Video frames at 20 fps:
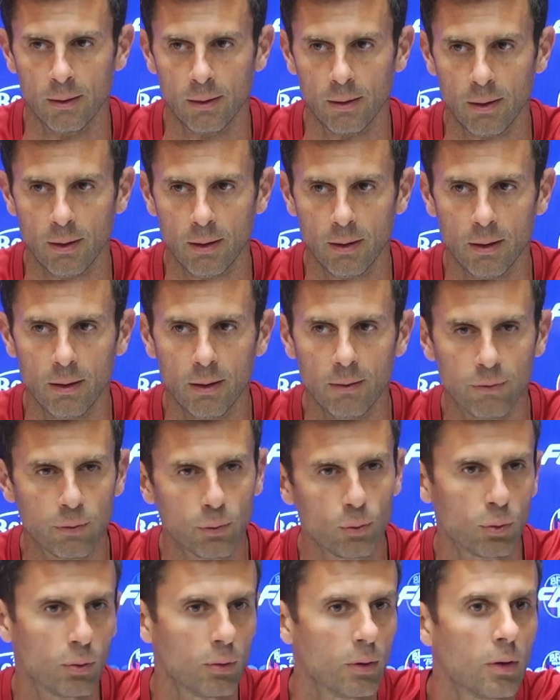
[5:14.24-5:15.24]
e il
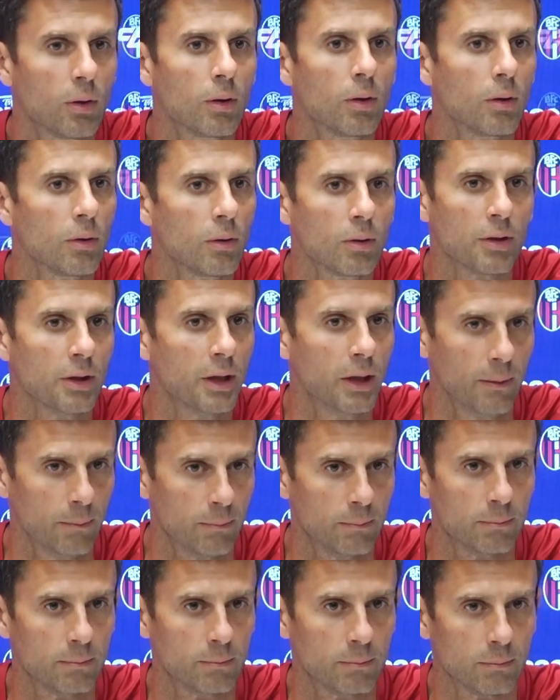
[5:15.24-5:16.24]
futuro lo dirà,
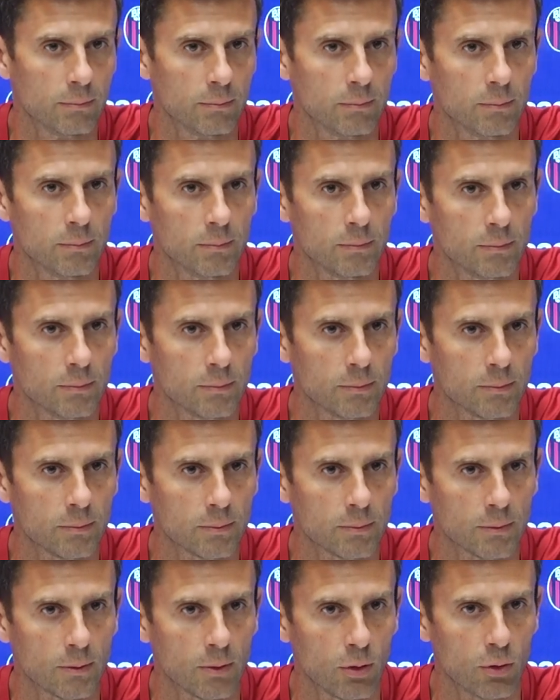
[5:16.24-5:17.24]

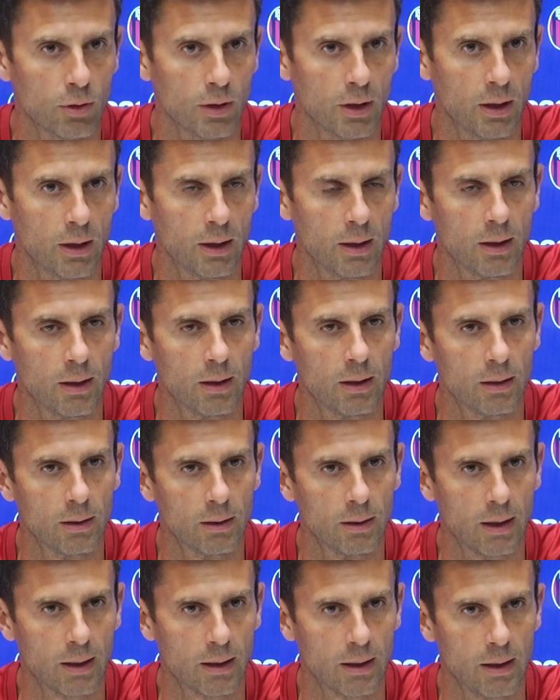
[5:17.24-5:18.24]
mm, lo dirà
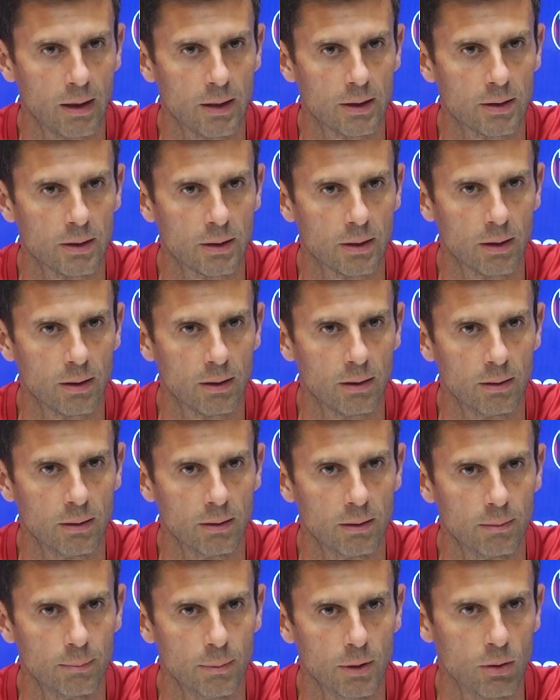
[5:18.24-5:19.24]
la crescita, il
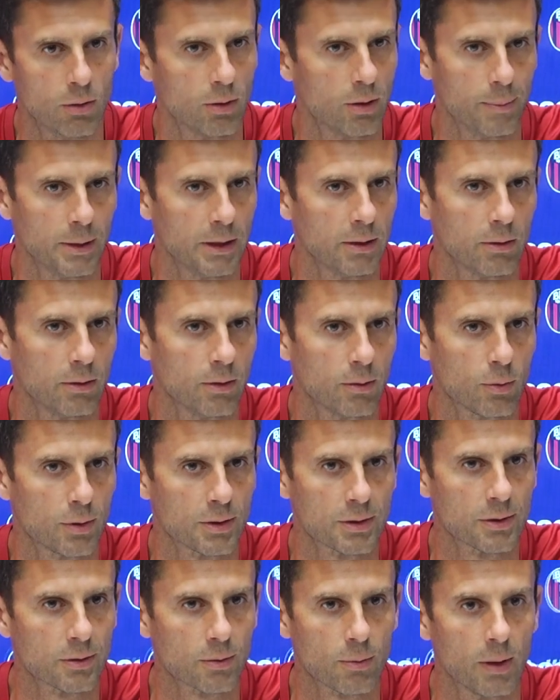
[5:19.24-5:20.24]
miglioramento di
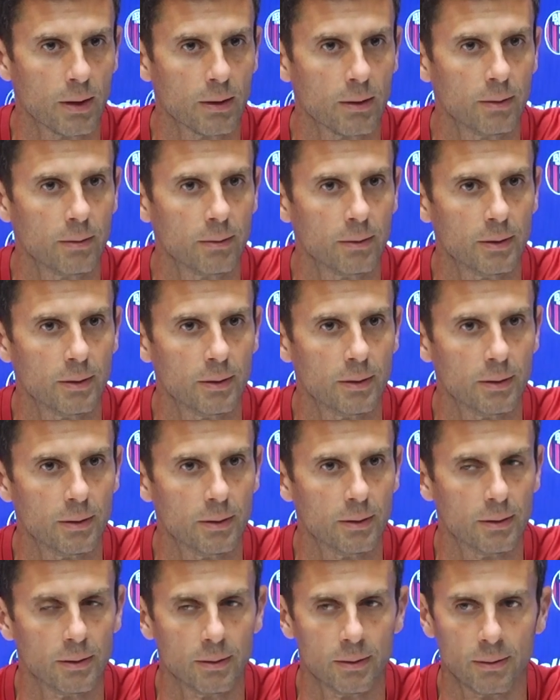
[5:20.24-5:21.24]
queste squadre.
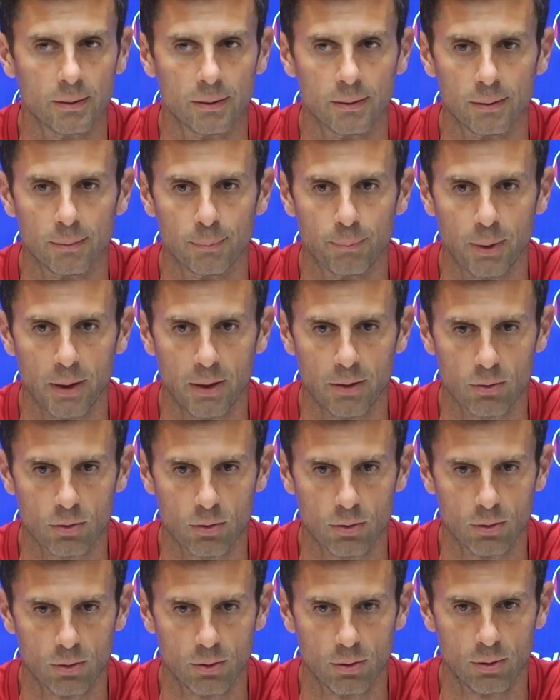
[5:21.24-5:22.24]
Eh,
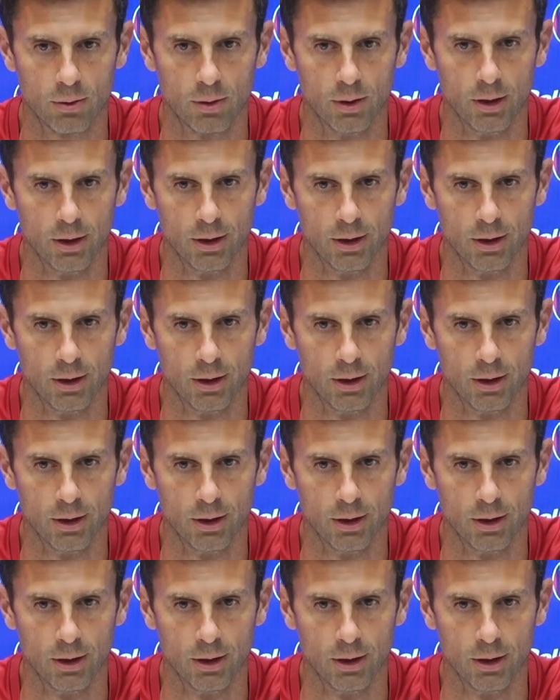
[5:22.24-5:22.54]
penso